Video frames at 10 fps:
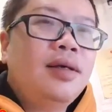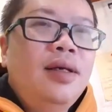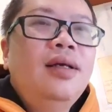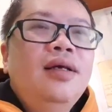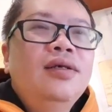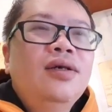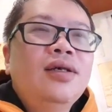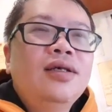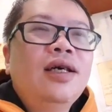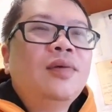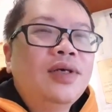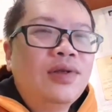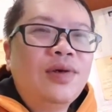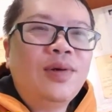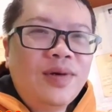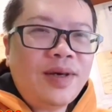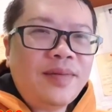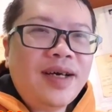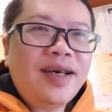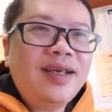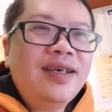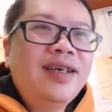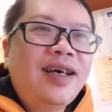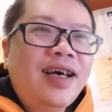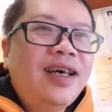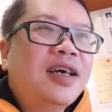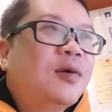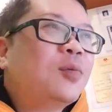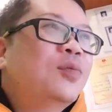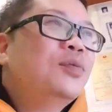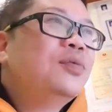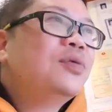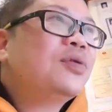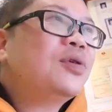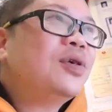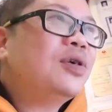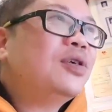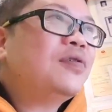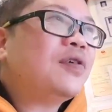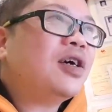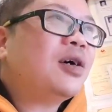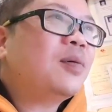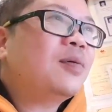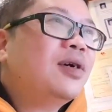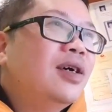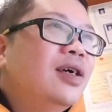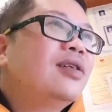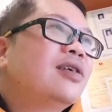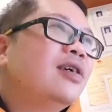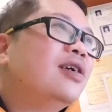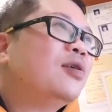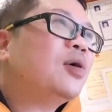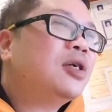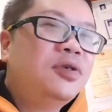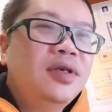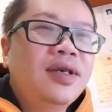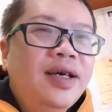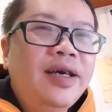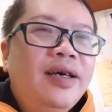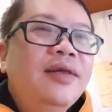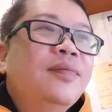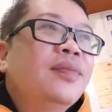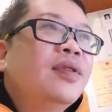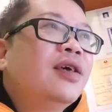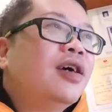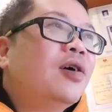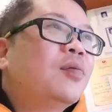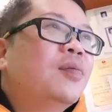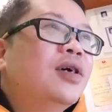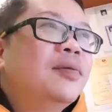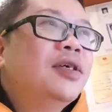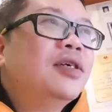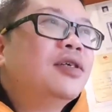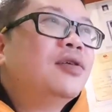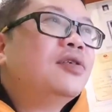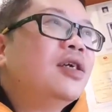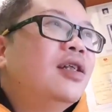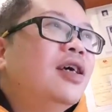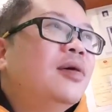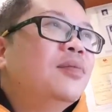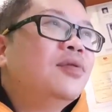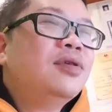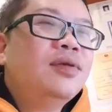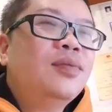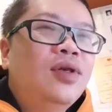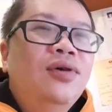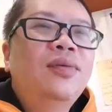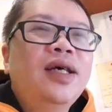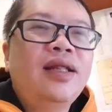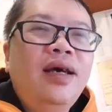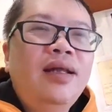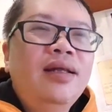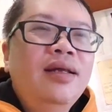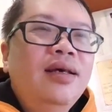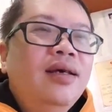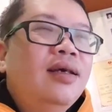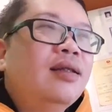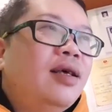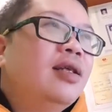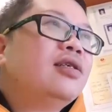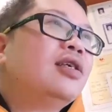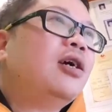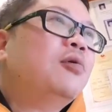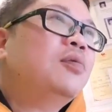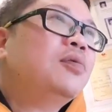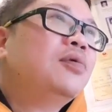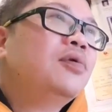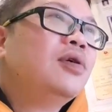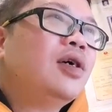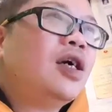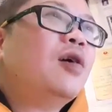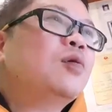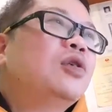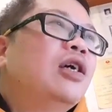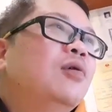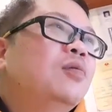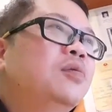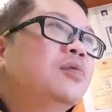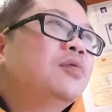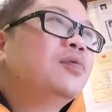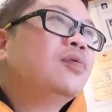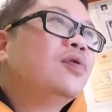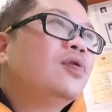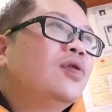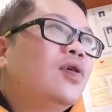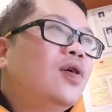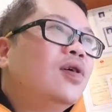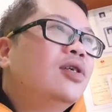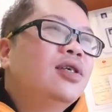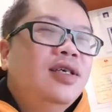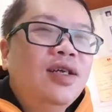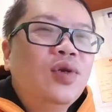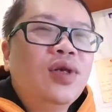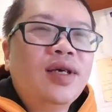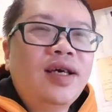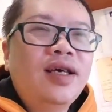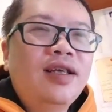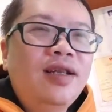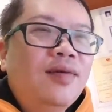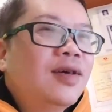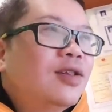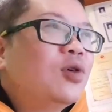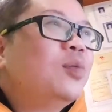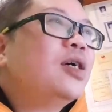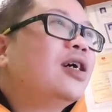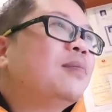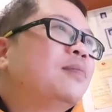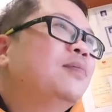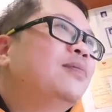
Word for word: Đấy là lý do tại sao bây giờ tôi không gặp ai nữa. Ai học, tôi nói rồi, phải học hết cái khóa truyền nghề. Học mà bây giờ tôi sẽ làm một lô bài test. Test xong, học xong, có chứng nhận truyền nghề thì lúc đấy tôi mới gặp